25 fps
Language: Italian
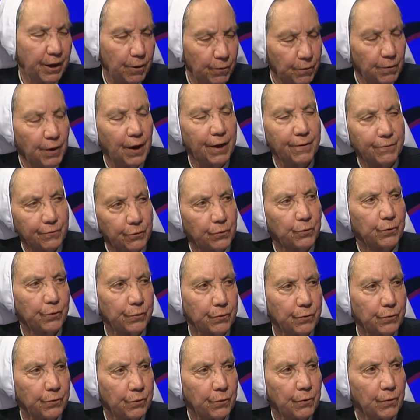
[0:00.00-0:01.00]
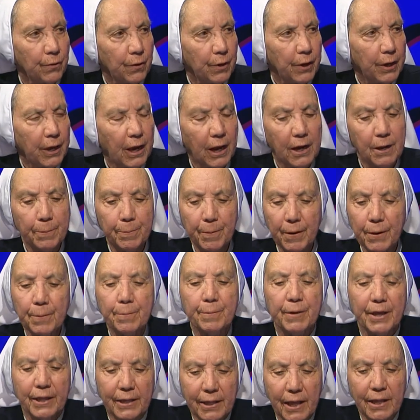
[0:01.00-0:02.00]
un lavoro che gli
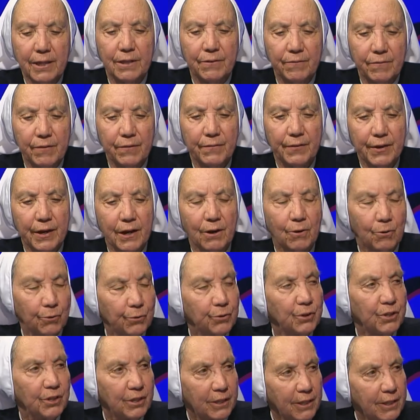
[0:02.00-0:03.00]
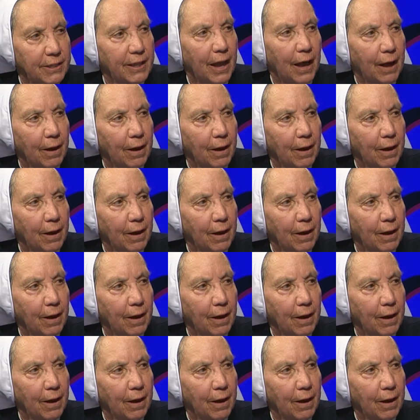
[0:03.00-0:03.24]
permetta di vivere con dignità.